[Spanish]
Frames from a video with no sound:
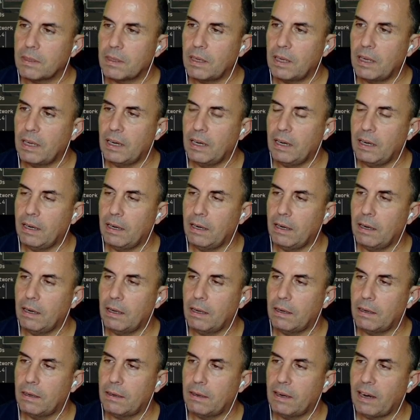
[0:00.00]

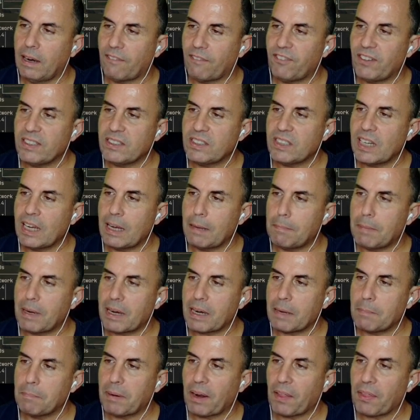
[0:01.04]
la fecha, va a
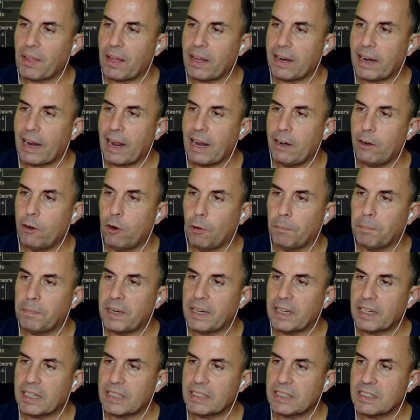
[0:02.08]
reemplazar el
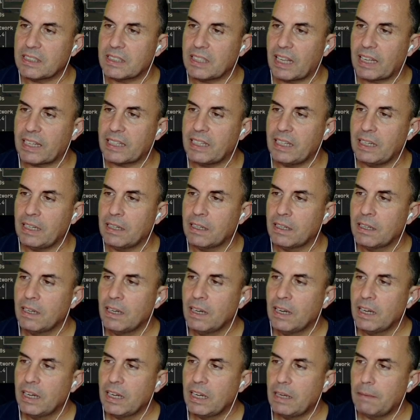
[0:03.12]
nombre, que es este de aquí,
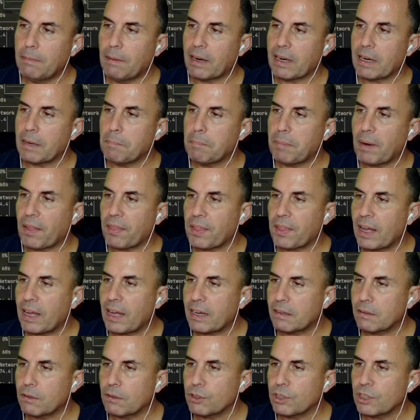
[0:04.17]
y va a
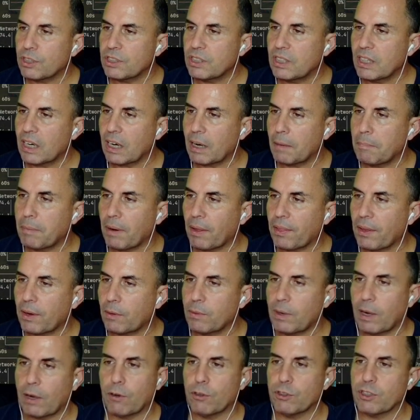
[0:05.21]
reemplazar, no sé si reemplaza
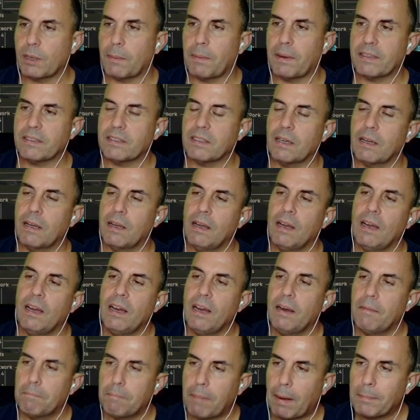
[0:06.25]
alguna cosa más.
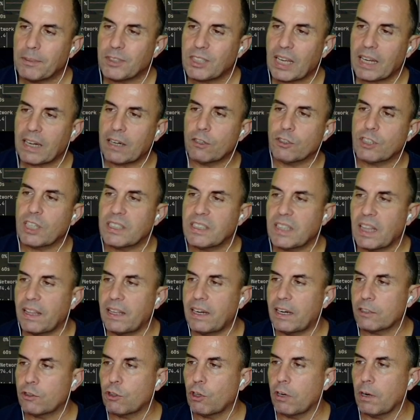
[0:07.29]
Vamos a irnos a este
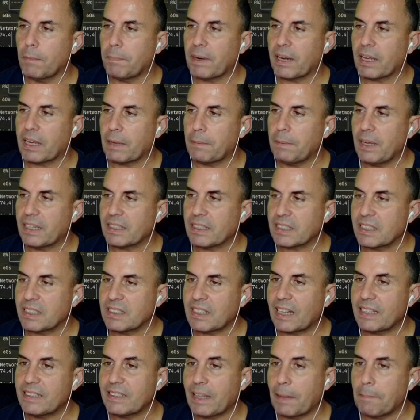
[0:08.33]
directorio para que veas que
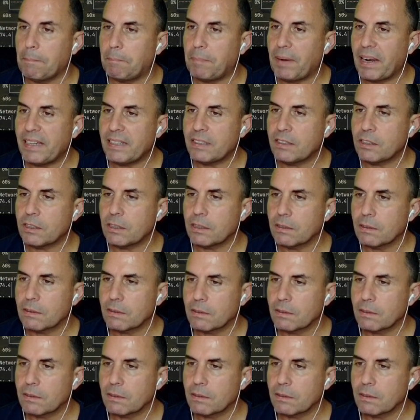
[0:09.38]
está en templates,